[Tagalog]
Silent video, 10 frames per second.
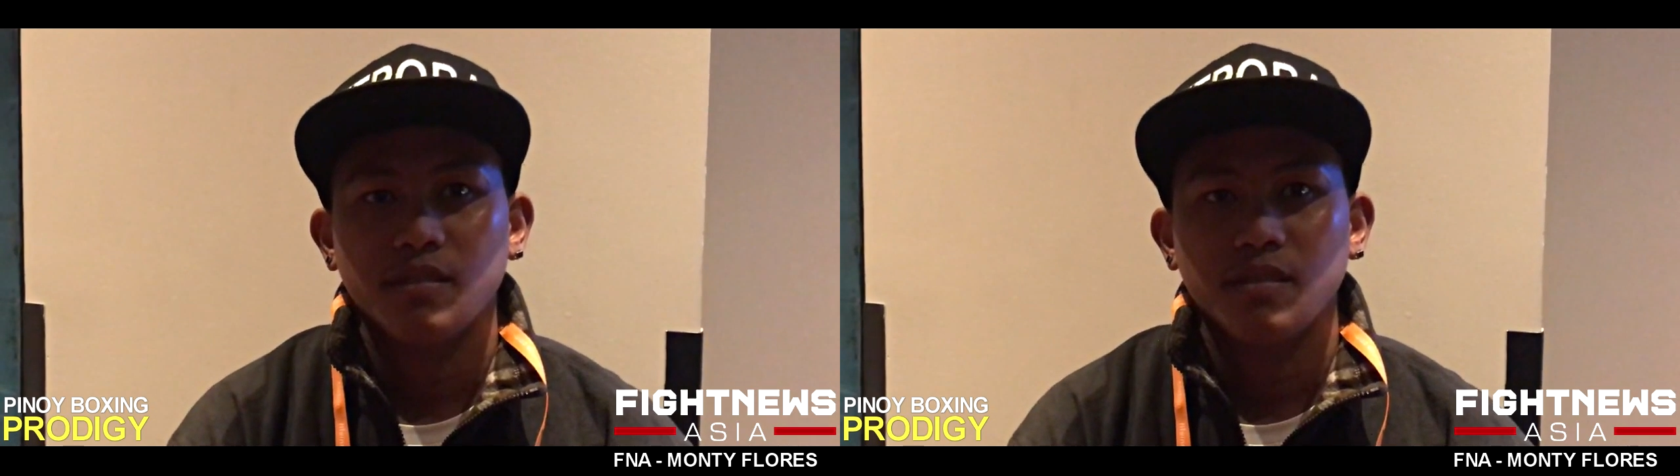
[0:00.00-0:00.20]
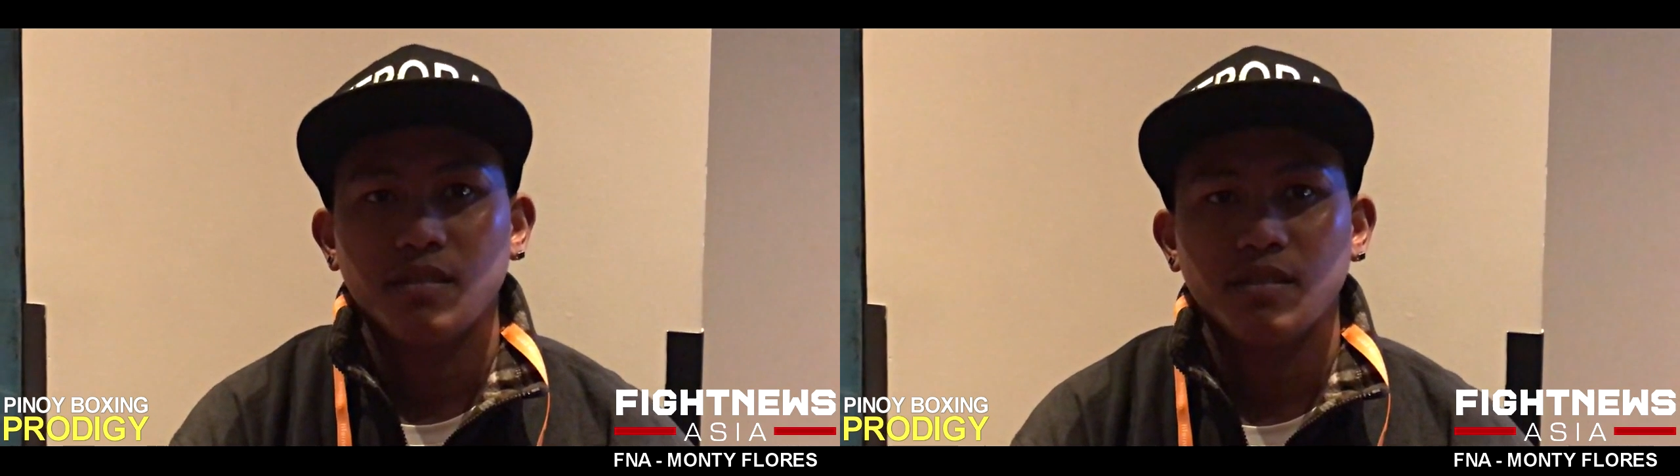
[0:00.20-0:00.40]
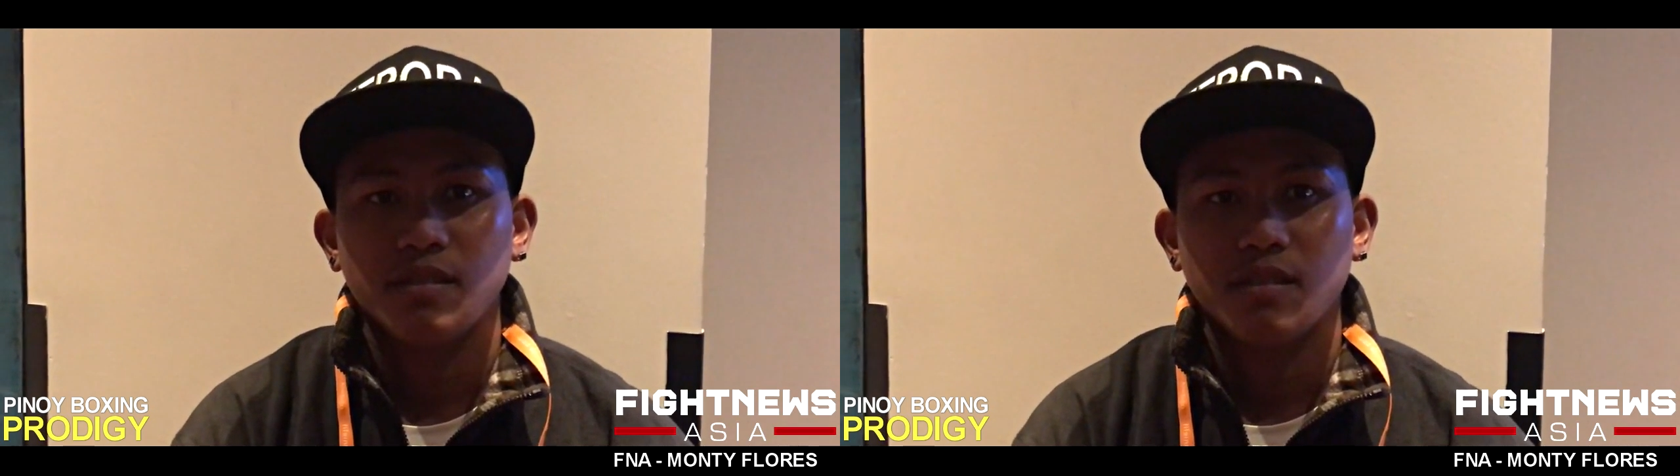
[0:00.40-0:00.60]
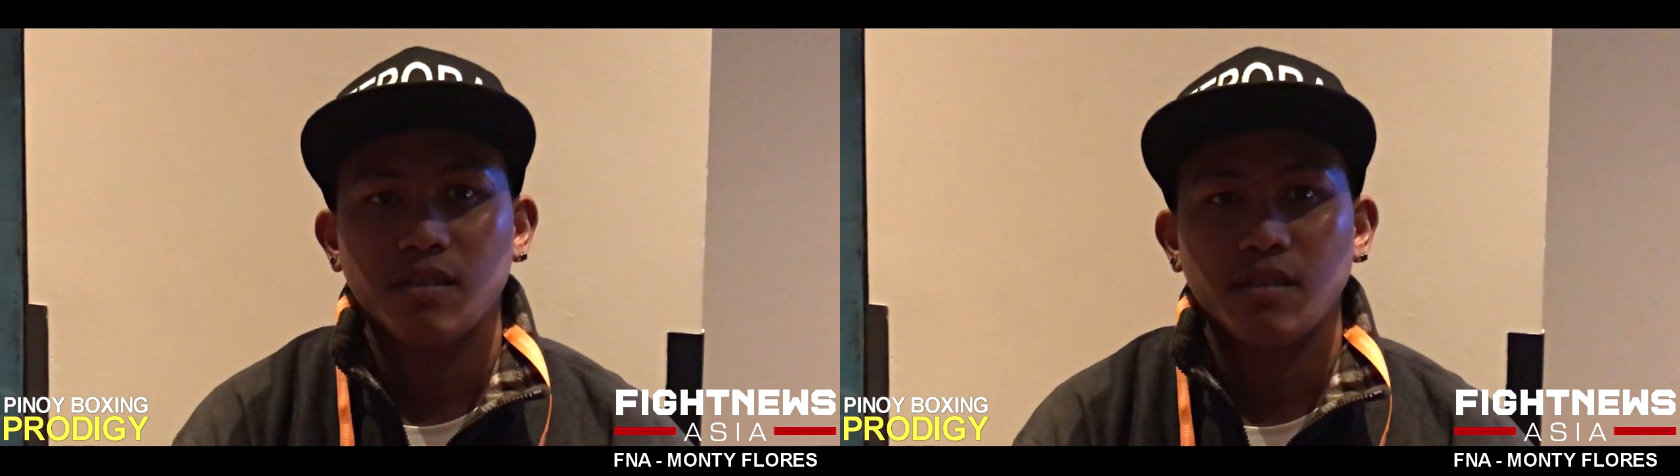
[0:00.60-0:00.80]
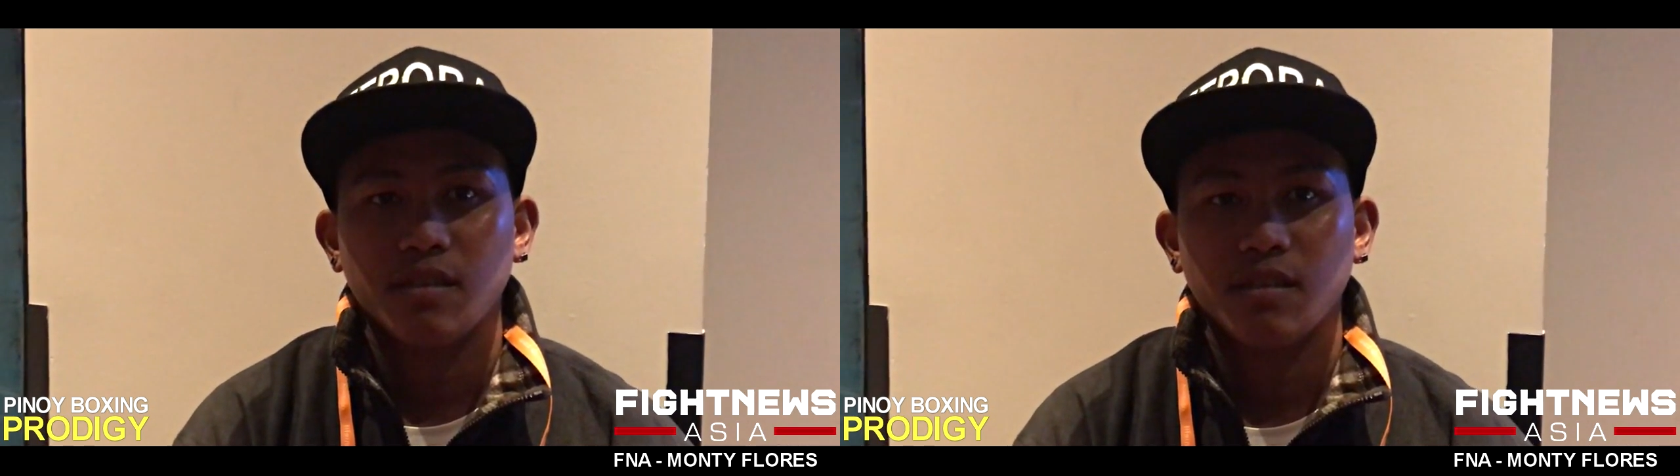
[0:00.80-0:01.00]
May
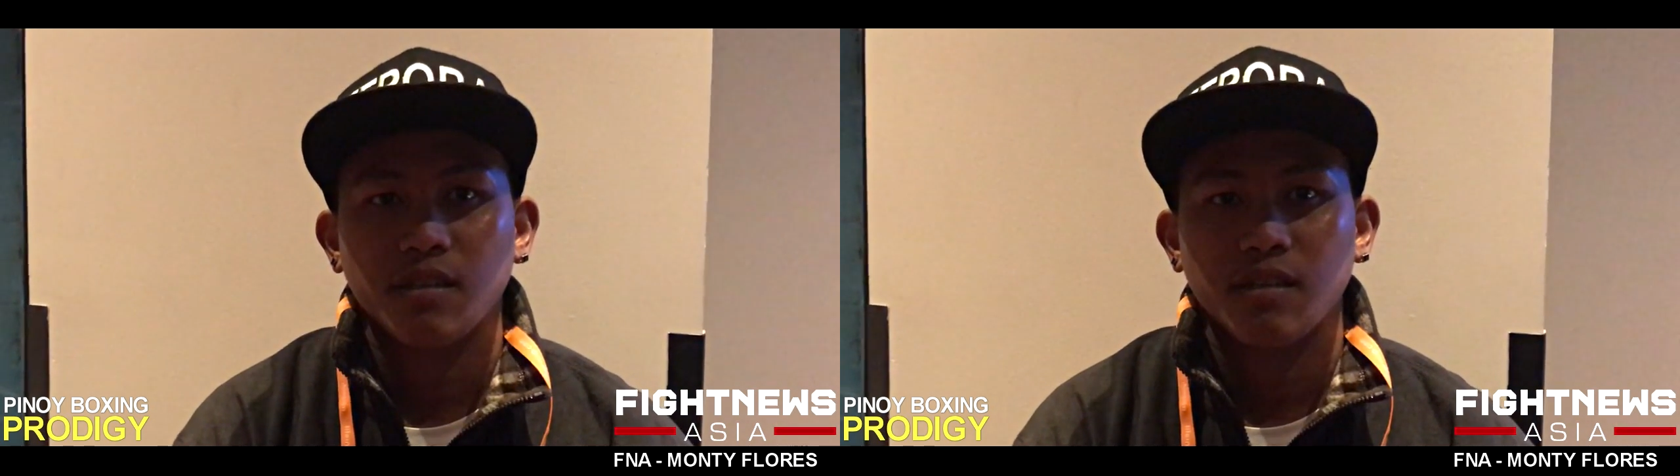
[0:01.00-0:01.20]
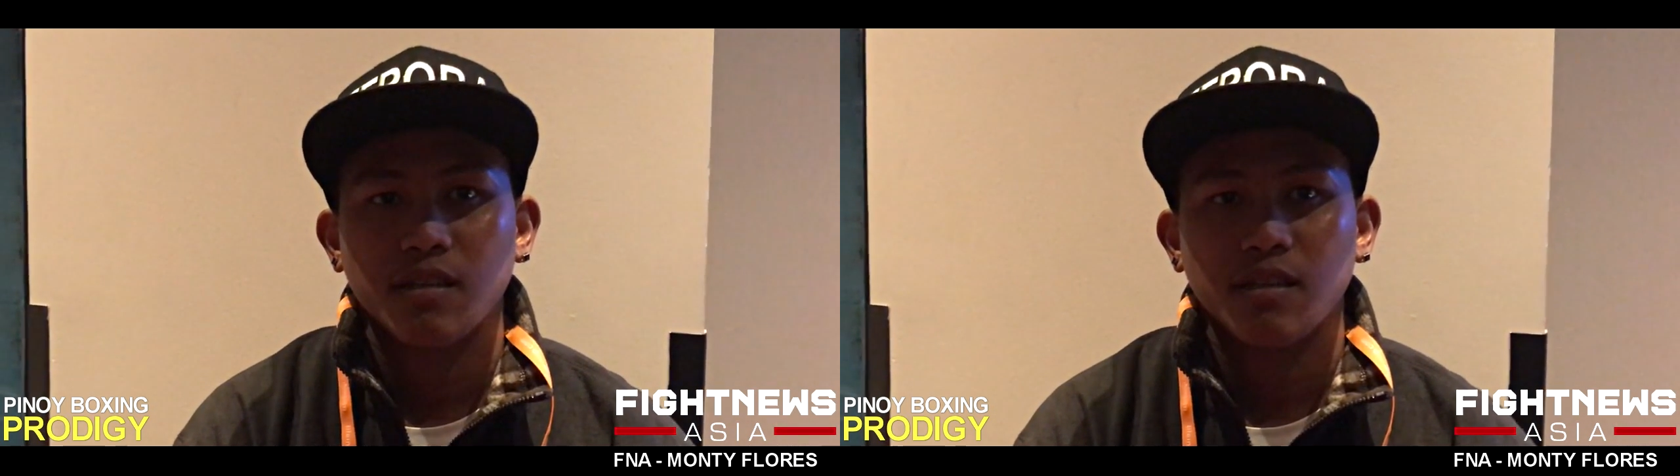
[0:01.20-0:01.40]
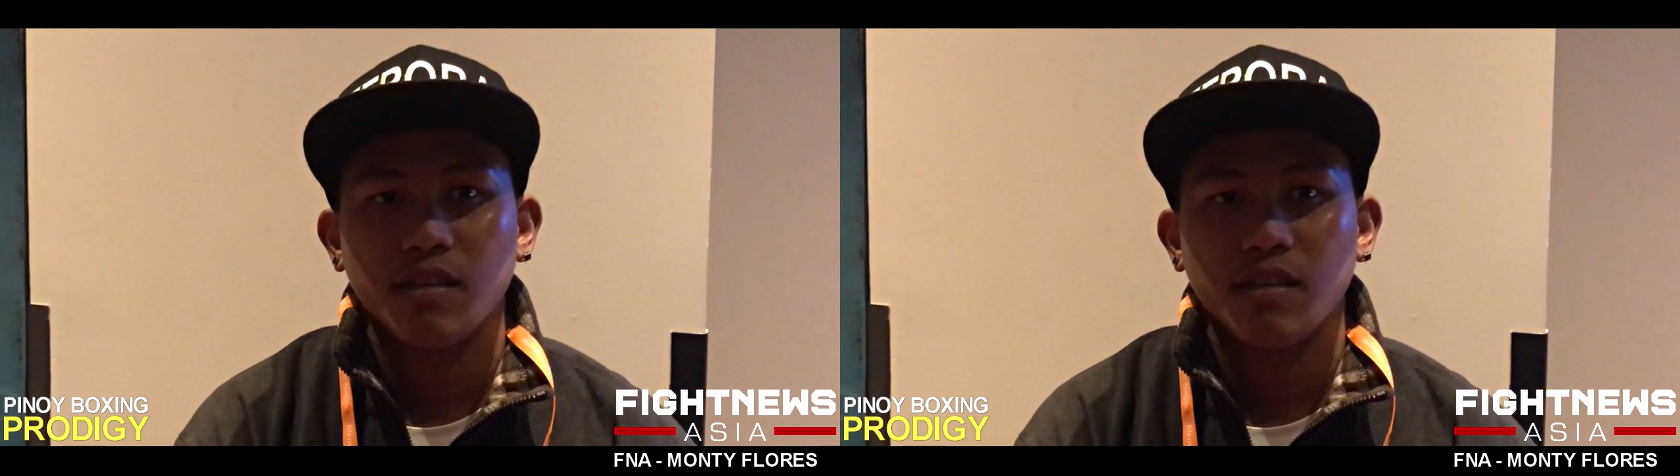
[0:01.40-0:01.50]
pangalan na ba yung kalaban